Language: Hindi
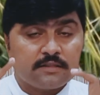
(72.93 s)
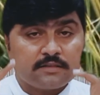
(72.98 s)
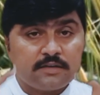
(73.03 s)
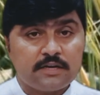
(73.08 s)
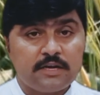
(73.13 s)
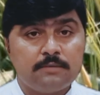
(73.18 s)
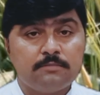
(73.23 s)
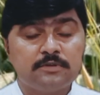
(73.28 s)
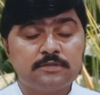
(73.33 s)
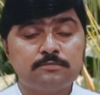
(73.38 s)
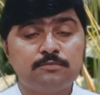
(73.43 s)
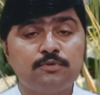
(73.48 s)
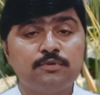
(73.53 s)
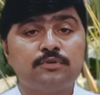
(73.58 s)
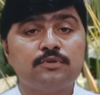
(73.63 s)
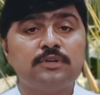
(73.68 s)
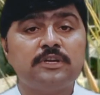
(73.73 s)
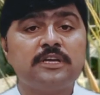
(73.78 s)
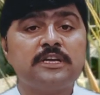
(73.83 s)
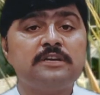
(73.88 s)
तना
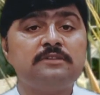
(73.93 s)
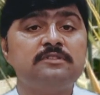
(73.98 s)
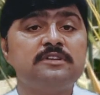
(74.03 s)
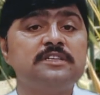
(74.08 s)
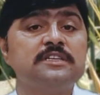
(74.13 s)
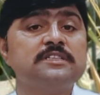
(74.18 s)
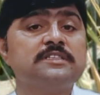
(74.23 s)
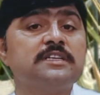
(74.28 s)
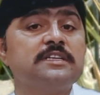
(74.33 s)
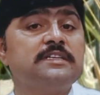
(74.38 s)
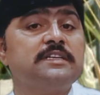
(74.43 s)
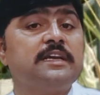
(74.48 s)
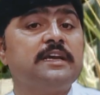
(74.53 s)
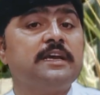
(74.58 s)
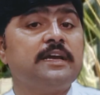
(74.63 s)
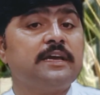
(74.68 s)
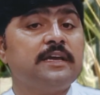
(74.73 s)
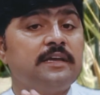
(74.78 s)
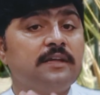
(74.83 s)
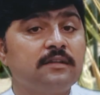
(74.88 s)
मजबूत होने की वजह से
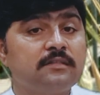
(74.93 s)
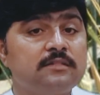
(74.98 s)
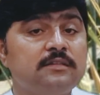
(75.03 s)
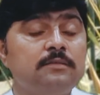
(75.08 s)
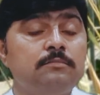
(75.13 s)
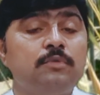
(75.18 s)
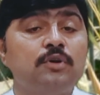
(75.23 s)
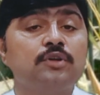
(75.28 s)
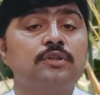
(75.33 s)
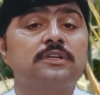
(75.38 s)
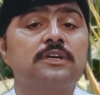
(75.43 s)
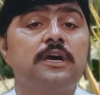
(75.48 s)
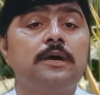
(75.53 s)
ये गिरती बहुत